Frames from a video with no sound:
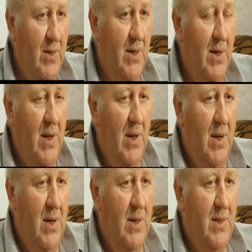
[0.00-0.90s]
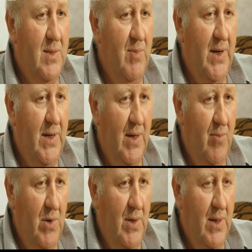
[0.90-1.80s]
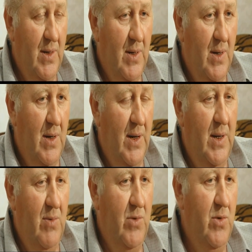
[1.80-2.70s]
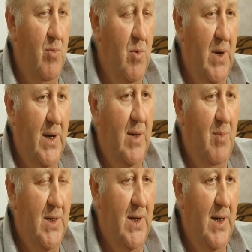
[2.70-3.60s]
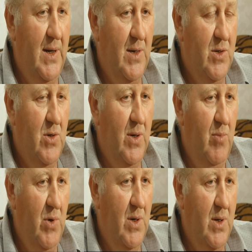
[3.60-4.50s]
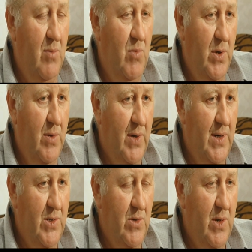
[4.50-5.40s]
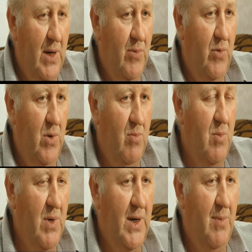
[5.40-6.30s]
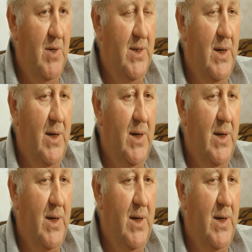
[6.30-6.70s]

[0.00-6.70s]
zwei Dokumente. In dem einen hieß es, das Baby sei tot zur Welt gekommen. In dem anderen stand einfach